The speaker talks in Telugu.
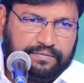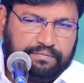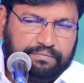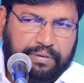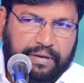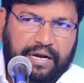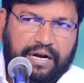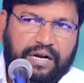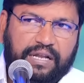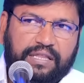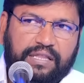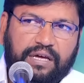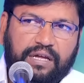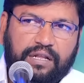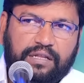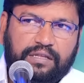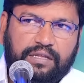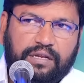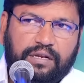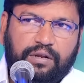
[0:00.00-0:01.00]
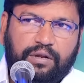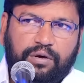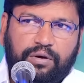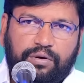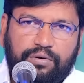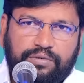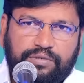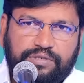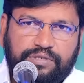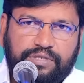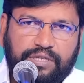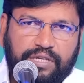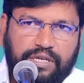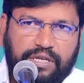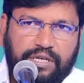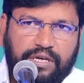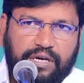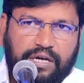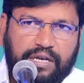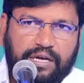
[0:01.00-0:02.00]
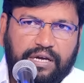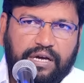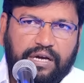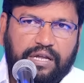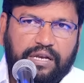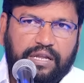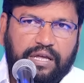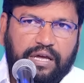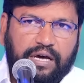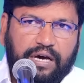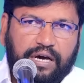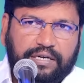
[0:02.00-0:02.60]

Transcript: ప్రకటన గ్రంథంలో స్త్రీ అనగానే